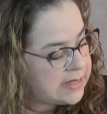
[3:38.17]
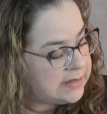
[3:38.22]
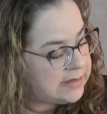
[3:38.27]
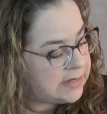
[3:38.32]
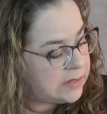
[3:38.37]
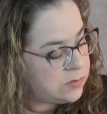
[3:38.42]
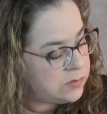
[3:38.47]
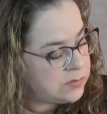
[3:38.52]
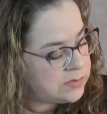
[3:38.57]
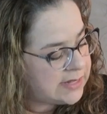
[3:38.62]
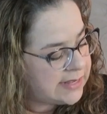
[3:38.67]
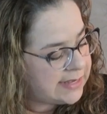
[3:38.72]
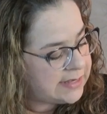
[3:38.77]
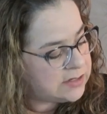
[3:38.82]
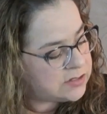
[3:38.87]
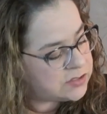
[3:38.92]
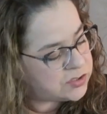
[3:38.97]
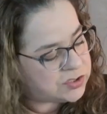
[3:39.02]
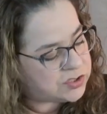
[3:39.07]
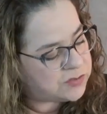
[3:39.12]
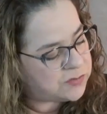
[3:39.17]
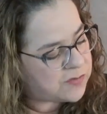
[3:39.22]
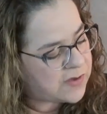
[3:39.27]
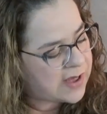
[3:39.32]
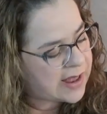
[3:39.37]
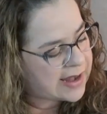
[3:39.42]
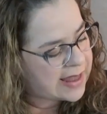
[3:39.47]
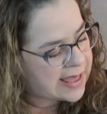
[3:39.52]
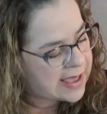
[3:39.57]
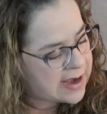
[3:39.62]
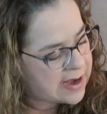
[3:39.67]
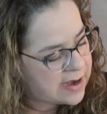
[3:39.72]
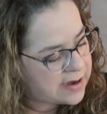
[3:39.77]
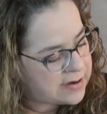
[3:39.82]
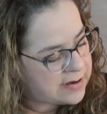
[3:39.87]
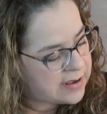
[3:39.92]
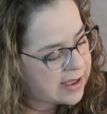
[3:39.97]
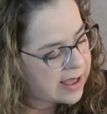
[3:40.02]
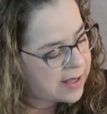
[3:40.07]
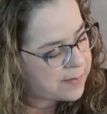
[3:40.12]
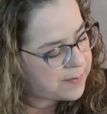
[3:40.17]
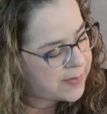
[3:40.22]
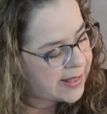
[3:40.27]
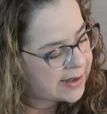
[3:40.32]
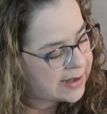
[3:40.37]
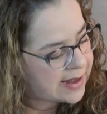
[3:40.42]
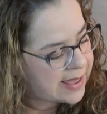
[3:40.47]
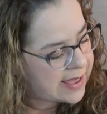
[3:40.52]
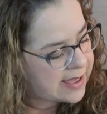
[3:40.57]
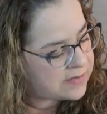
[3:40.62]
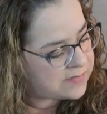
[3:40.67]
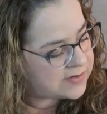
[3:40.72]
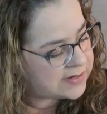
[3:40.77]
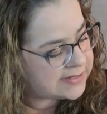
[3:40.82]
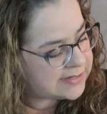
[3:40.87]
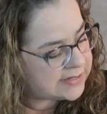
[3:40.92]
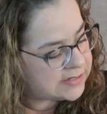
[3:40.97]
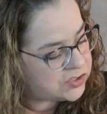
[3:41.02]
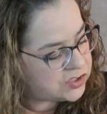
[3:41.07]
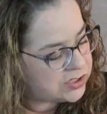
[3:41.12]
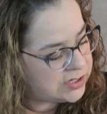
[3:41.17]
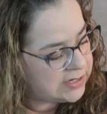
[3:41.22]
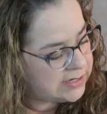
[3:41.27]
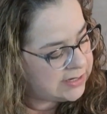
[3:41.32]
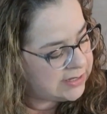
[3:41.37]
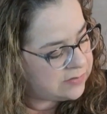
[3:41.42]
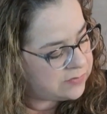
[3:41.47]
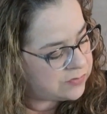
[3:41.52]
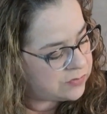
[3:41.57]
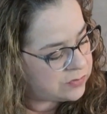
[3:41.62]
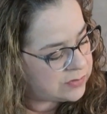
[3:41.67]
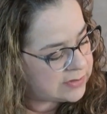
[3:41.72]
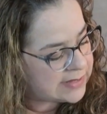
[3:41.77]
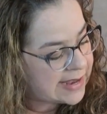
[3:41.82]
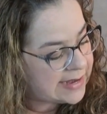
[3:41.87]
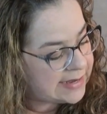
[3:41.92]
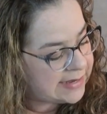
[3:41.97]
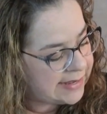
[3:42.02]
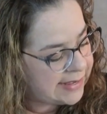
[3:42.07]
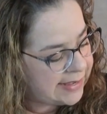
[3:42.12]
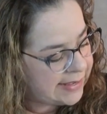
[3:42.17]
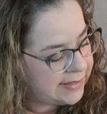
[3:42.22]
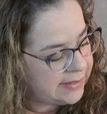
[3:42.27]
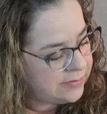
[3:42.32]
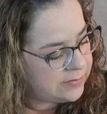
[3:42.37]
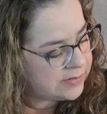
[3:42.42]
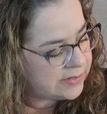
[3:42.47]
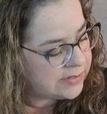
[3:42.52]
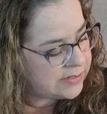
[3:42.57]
não deixe de falar a palavra deste livro da lei